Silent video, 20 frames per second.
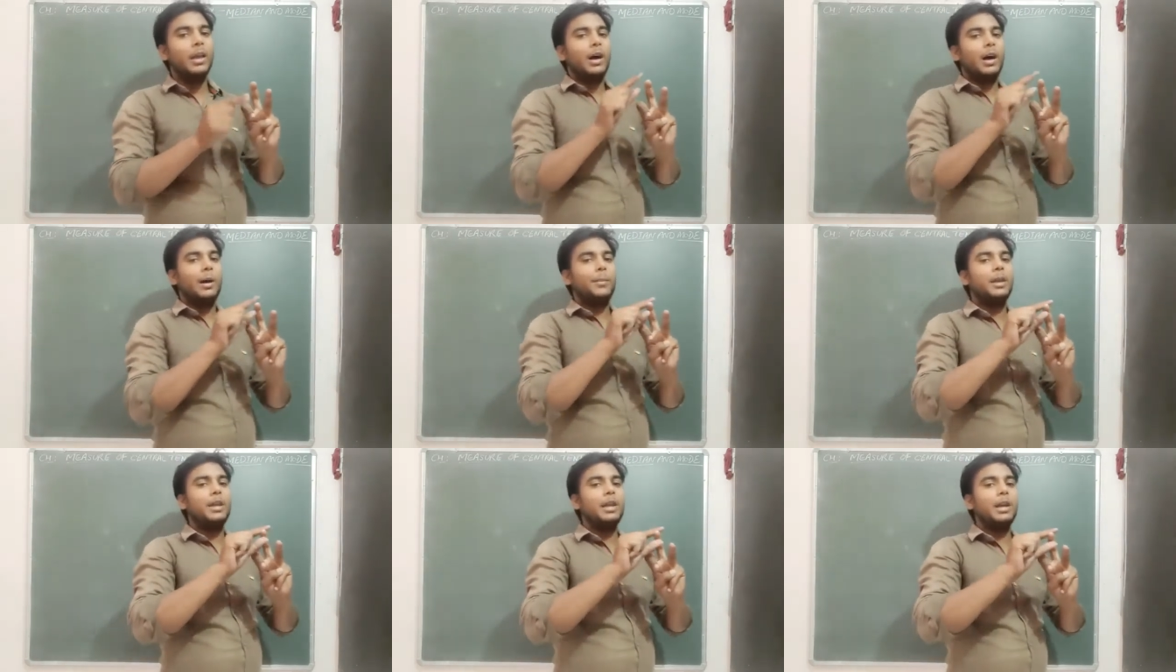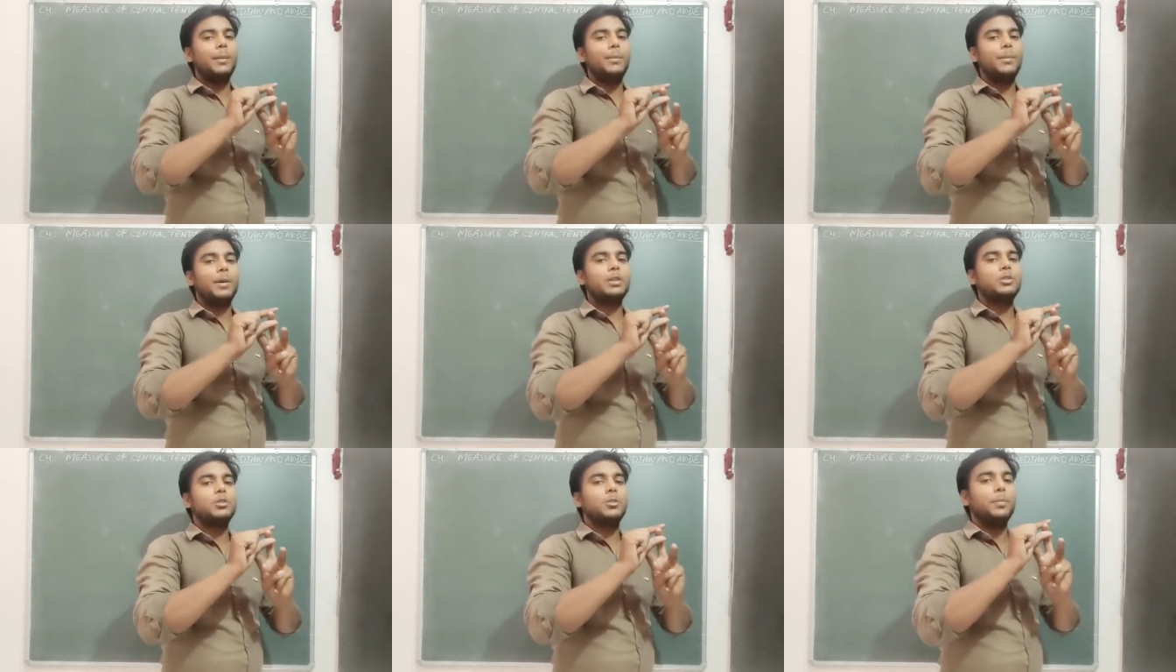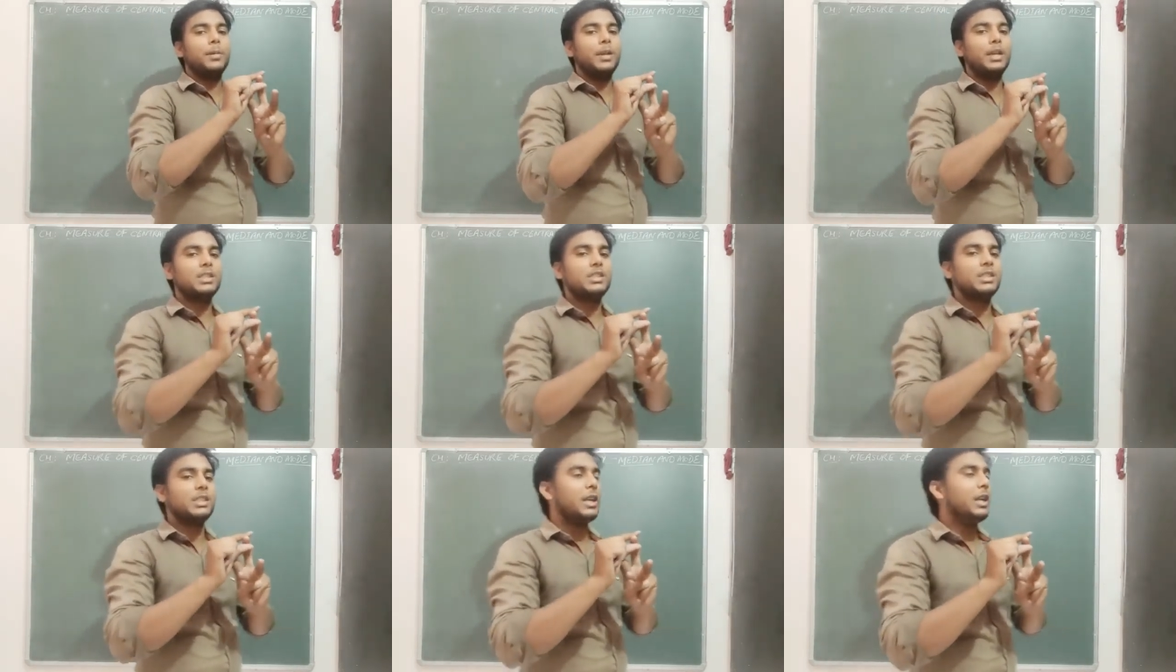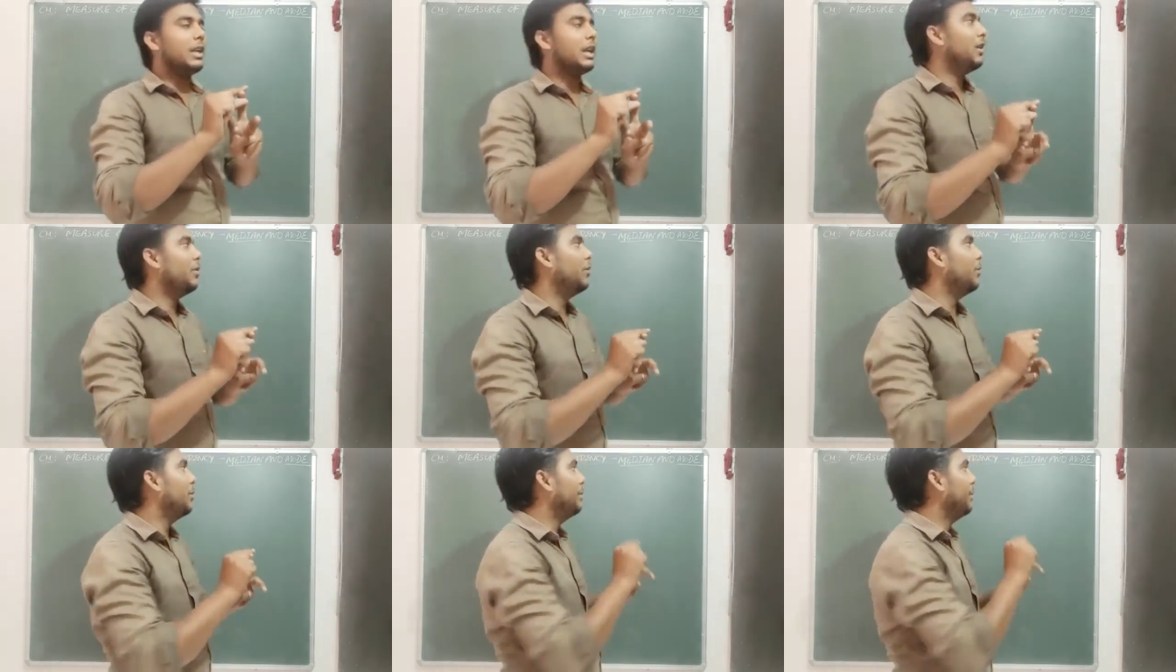अभी यहाँ पर जो बेस
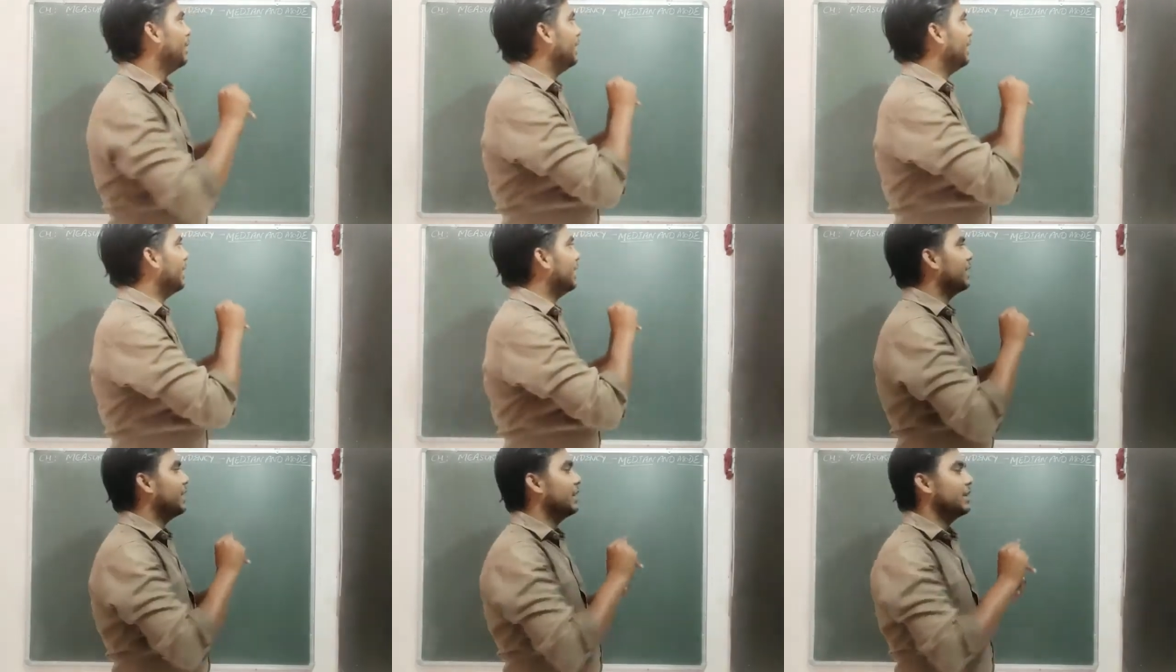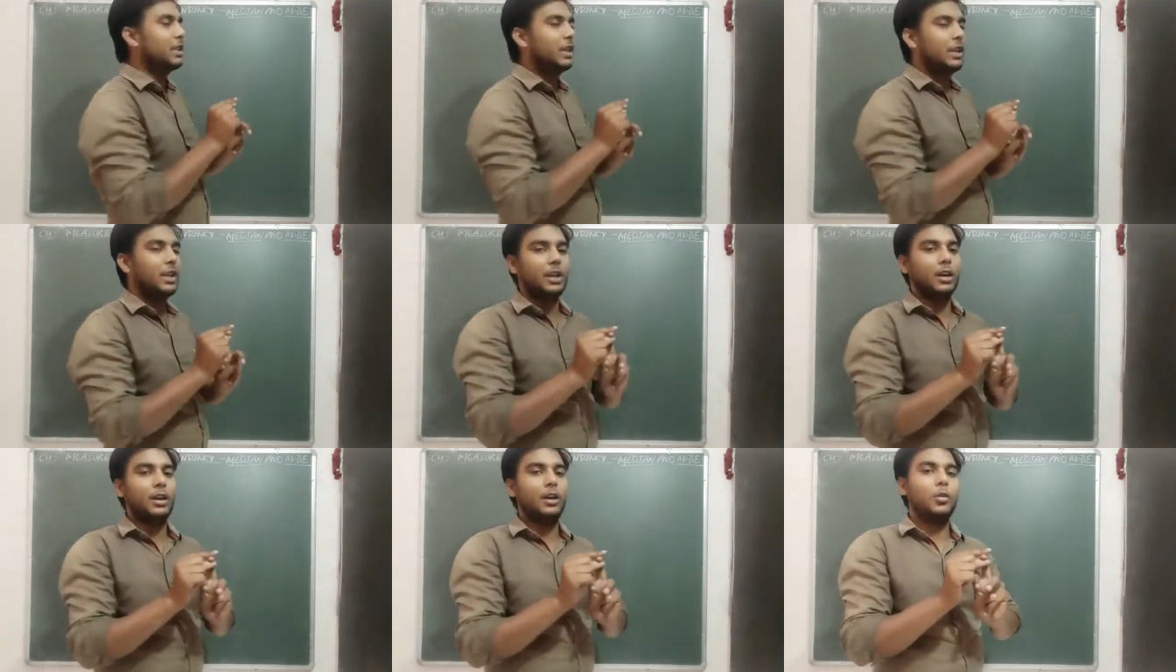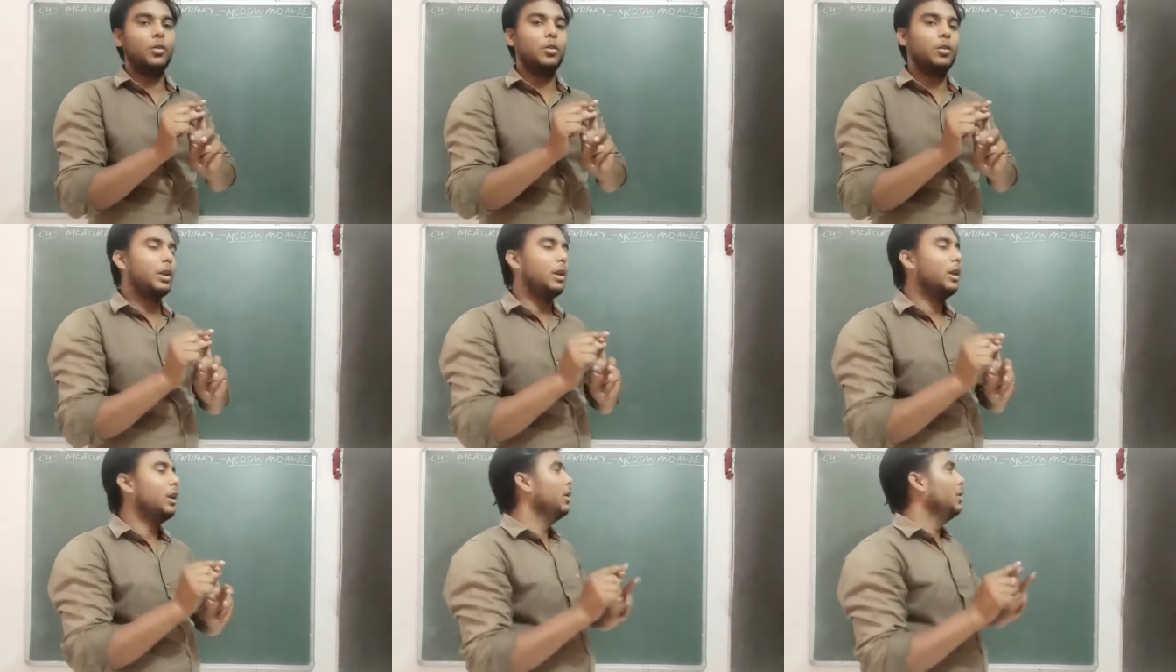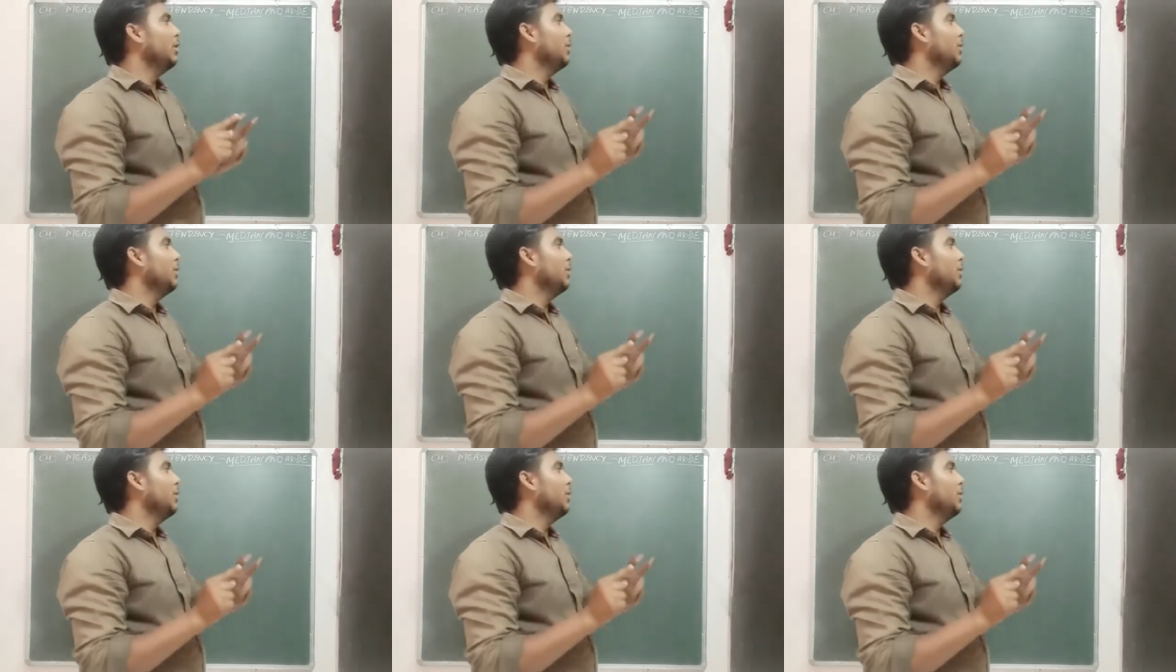चलेगा वो मीडियन का चलेगा ओके